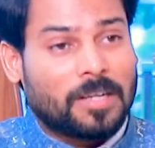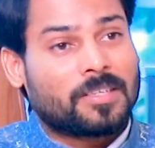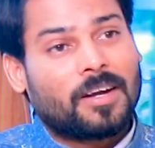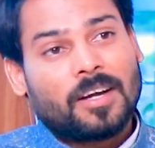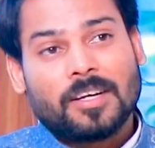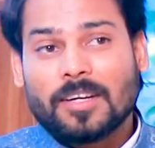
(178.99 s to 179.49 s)

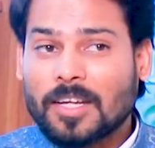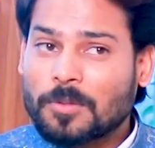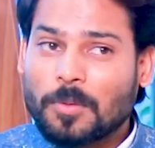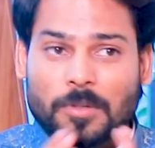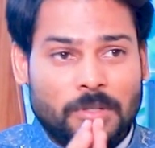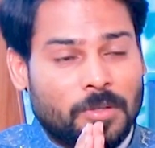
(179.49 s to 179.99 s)
పర్సనాలిటీ
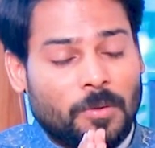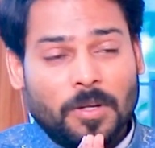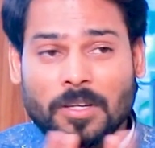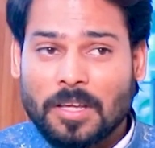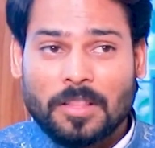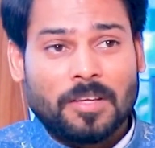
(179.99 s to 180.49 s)
ట్రాన్స్ఫర్
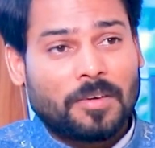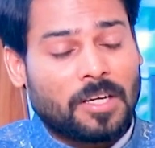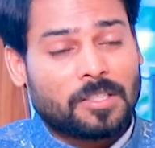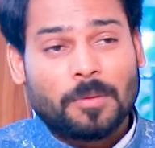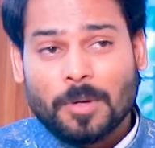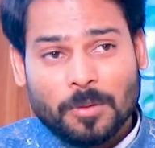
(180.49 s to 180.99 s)
చేసుకోవడానికి ఎంత
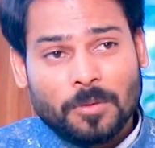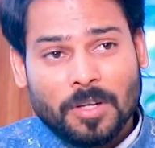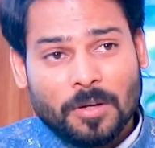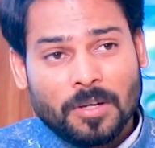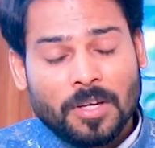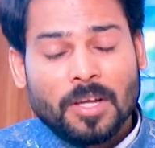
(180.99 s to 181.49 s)
కష్టపడుతుంటారు